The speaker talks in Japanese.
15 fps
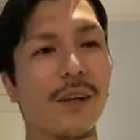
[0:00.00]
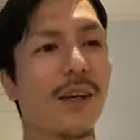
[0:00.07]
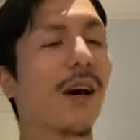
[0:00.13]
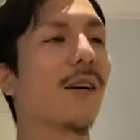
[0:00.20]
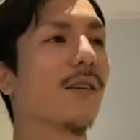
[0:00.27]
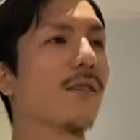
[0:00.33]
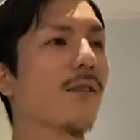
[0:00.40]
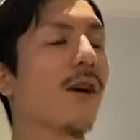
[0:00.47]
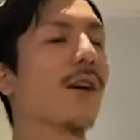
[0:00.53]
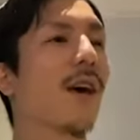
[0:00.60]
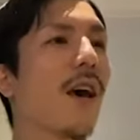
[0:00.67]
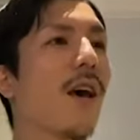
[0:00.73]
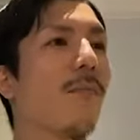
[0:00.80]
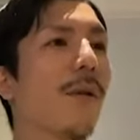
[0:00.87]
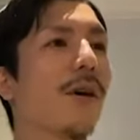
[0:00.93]
いや最
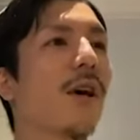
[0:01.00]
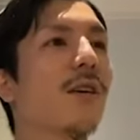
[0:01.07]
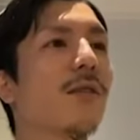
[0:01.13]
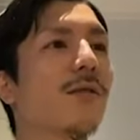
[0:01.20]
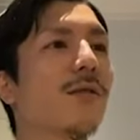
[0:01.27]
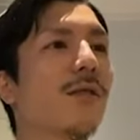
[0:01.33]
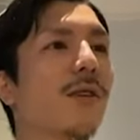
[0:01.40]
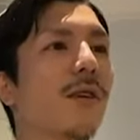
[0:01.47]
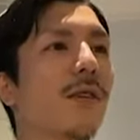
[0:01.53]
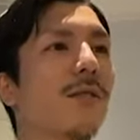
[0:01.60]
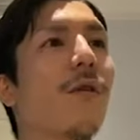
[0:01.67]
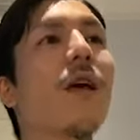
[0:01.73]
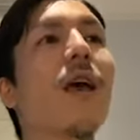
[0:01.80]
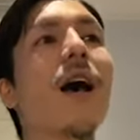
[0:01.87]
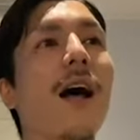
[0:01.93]
近、まあ、結局
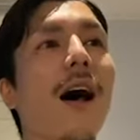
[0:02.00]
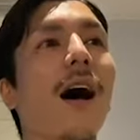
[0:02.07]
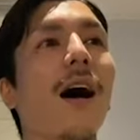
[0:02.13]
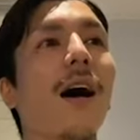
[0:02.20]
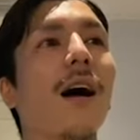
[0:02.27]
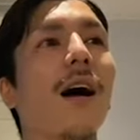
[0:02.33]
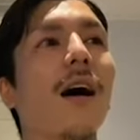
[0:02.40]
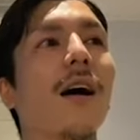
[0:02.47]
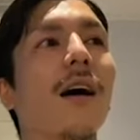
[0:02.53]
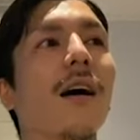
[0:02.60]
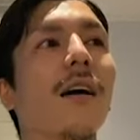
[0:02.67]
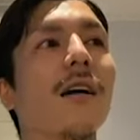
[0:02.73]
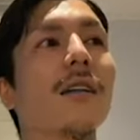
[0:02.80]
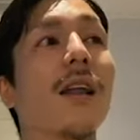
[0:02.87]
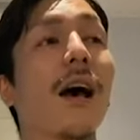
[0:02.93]
俺が
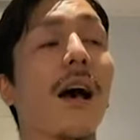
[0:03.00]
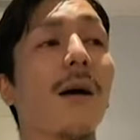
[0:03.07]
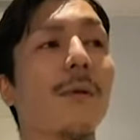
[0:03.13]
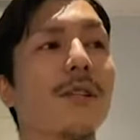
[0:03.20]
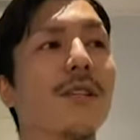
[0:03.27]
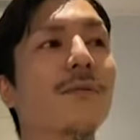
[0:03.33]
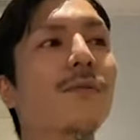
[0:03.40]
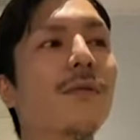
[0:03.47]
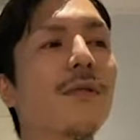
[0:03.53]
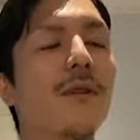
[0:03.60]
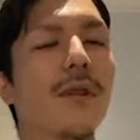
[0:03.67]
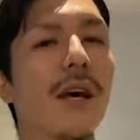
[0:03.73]
なんか自分の